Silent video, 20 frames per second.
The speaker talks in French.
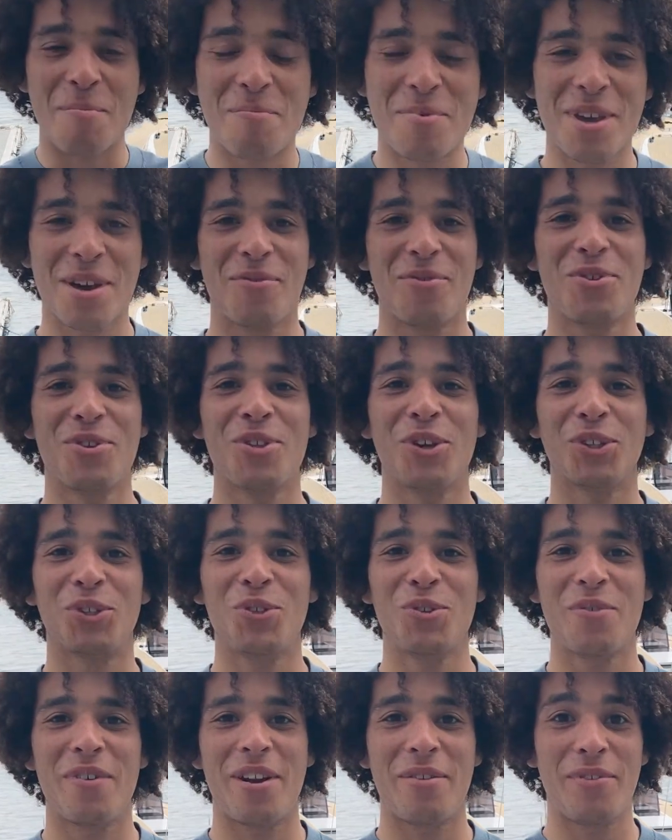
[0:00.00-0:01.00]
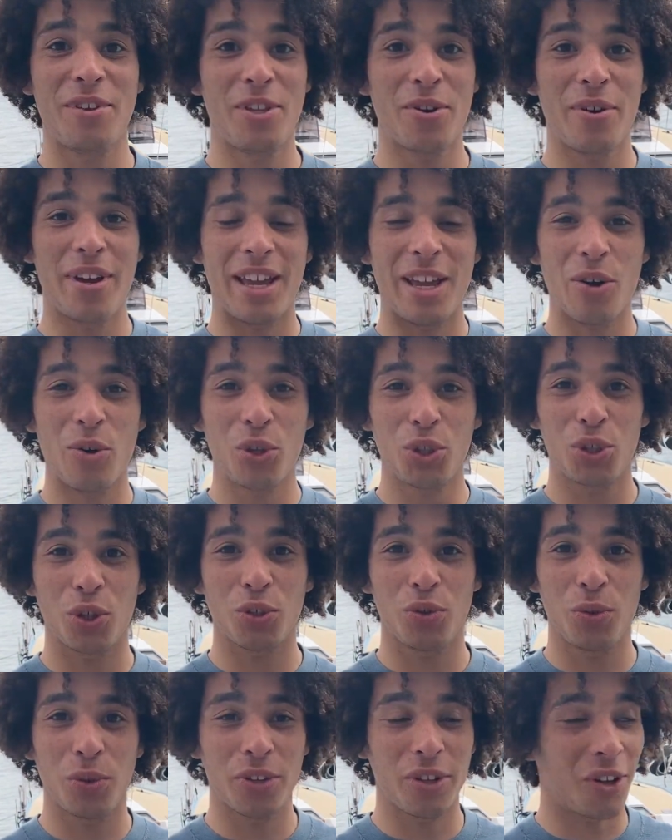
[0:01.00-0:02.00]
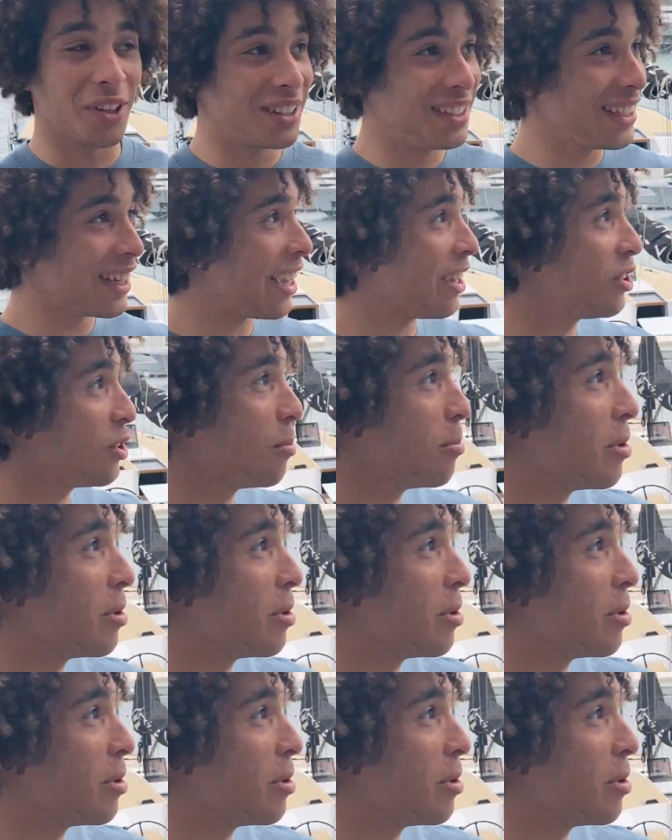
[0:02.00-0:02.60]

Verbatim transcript: bienvenue dans une nouvelle vidéo et aujourd'hui on est en direct de